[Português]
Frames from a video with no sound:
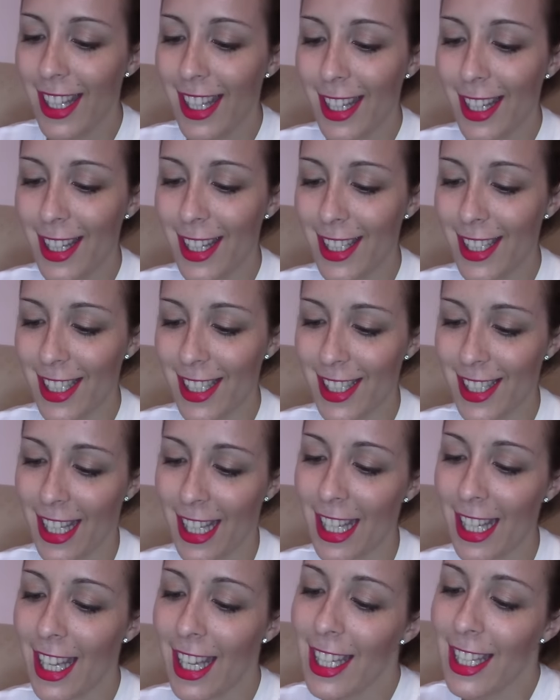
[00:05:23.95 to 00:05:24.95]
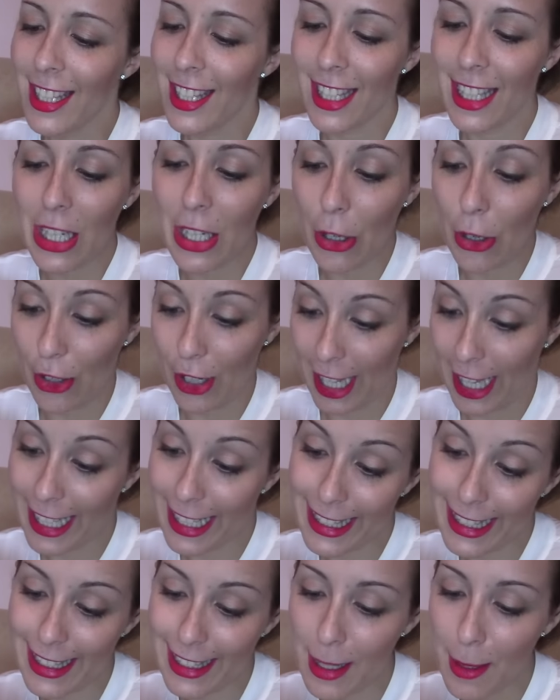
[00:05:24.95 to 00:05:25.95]
E diz assim, de
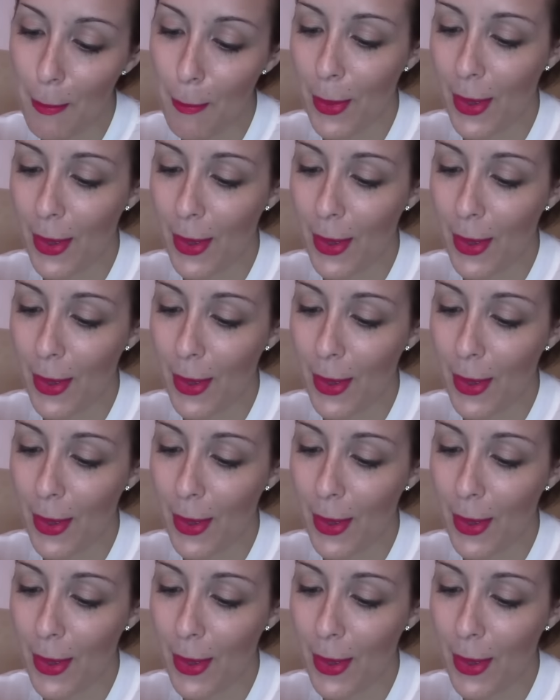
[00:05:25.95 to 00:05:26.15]
Gorete